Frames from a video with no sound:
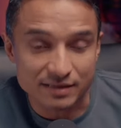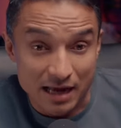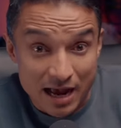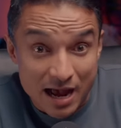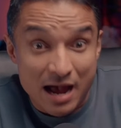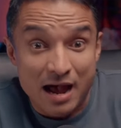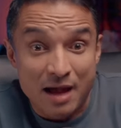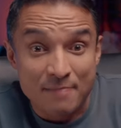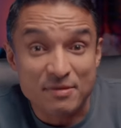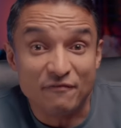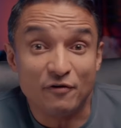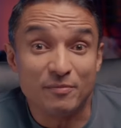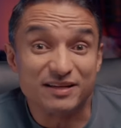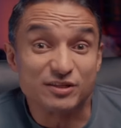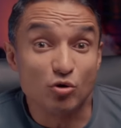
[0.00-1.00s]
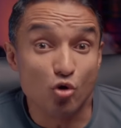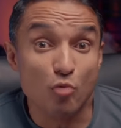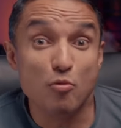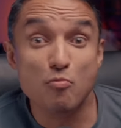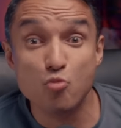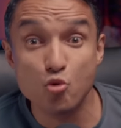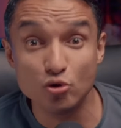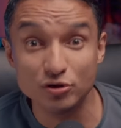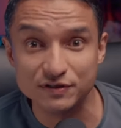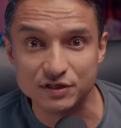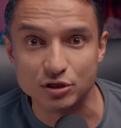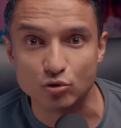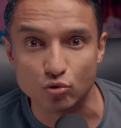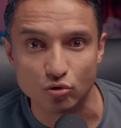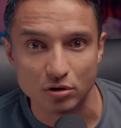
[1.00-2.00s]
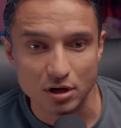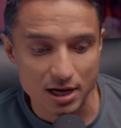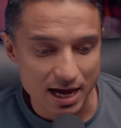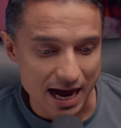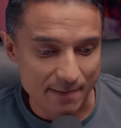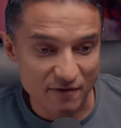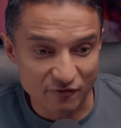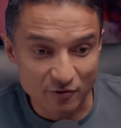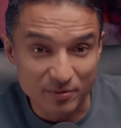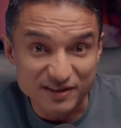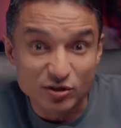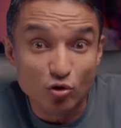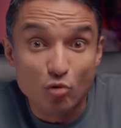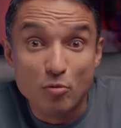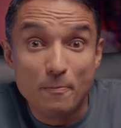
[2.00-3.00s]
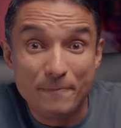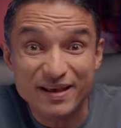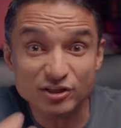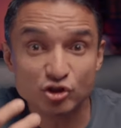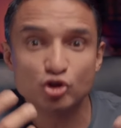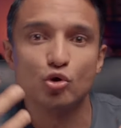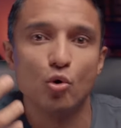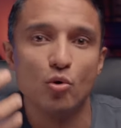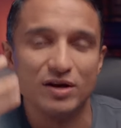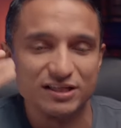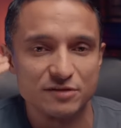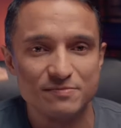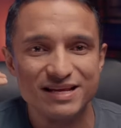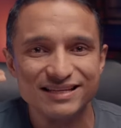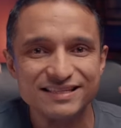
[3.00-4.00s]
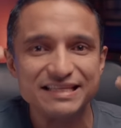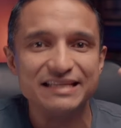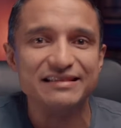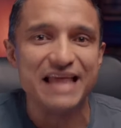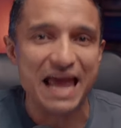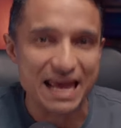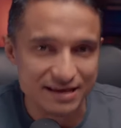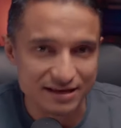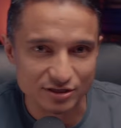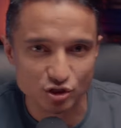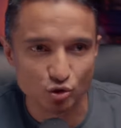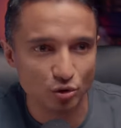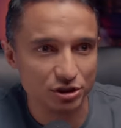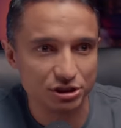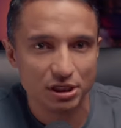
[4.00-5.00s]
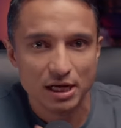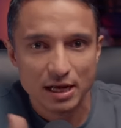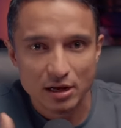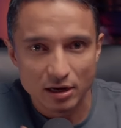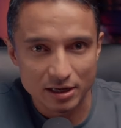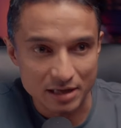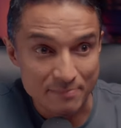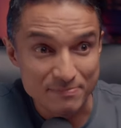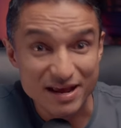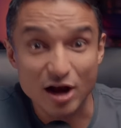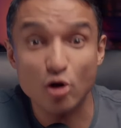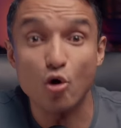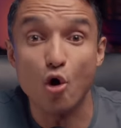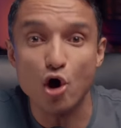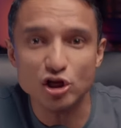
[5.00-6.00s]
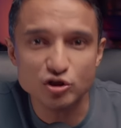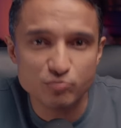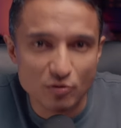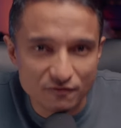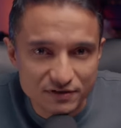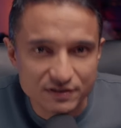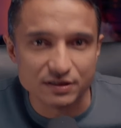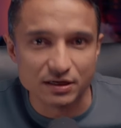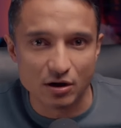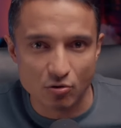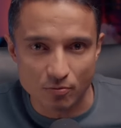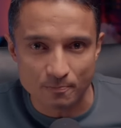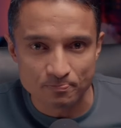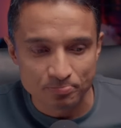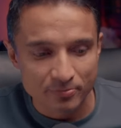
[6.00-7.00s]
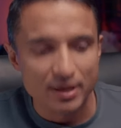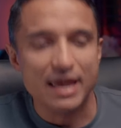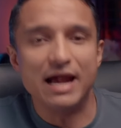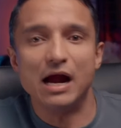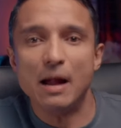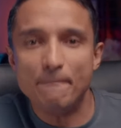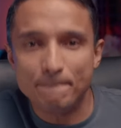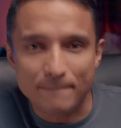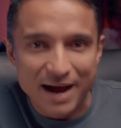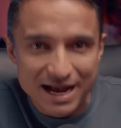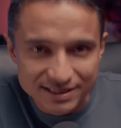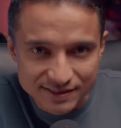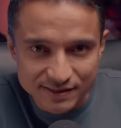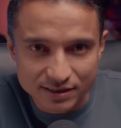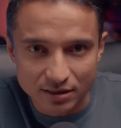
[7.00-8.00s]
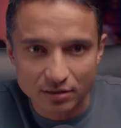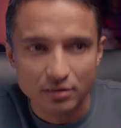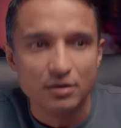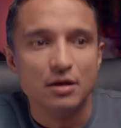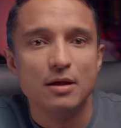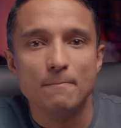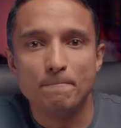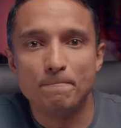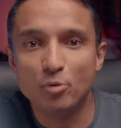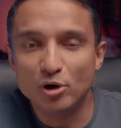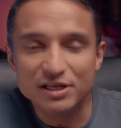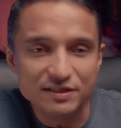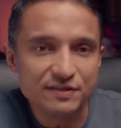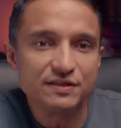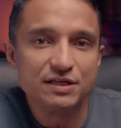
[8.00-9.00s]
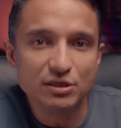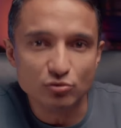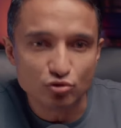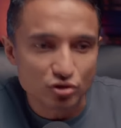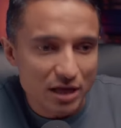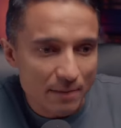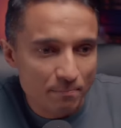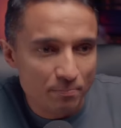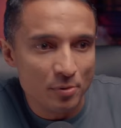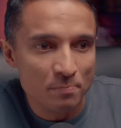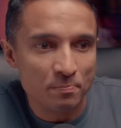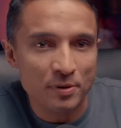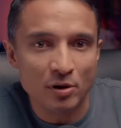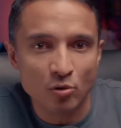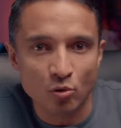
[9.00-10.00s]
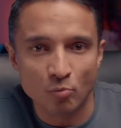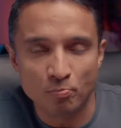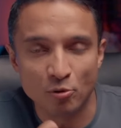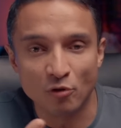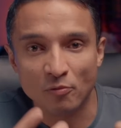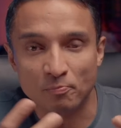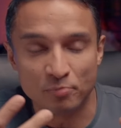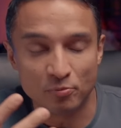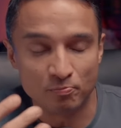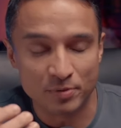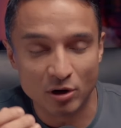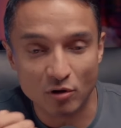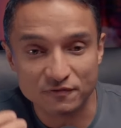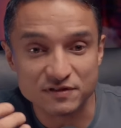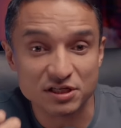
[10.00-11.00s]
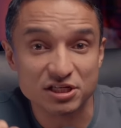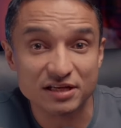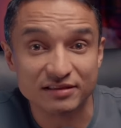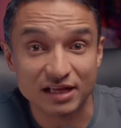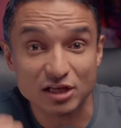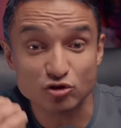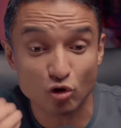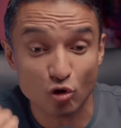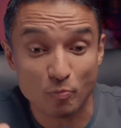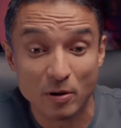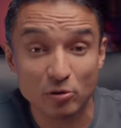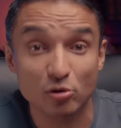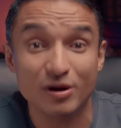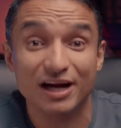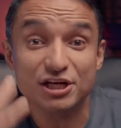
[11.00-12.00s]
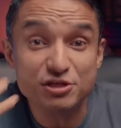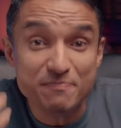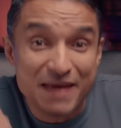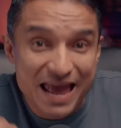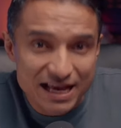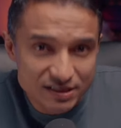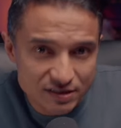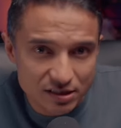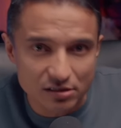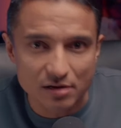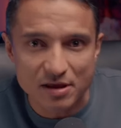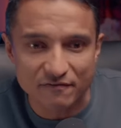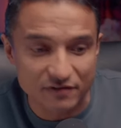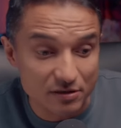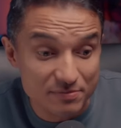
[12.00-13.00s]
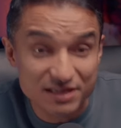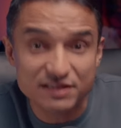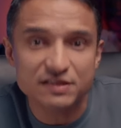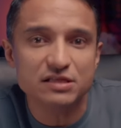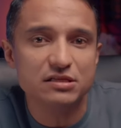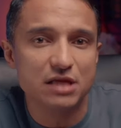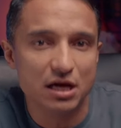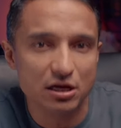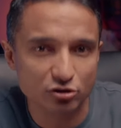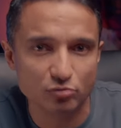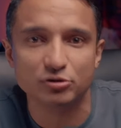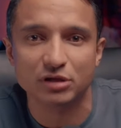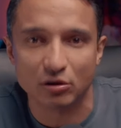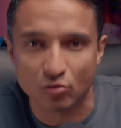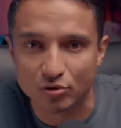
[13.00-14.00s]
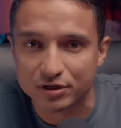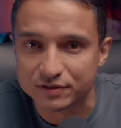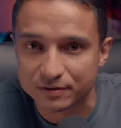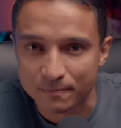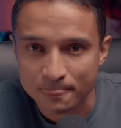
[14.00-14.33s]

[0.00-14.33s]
a, a minha formação como músico, a minha formação como pessoa, as minhas ideias hoje, a minha cosmovisão, ela passa por ensinos, né? Pelo, pelo, pelo Oficina G3 ocupou um lugar de mestre na minha vida, me ensinando muita coisa.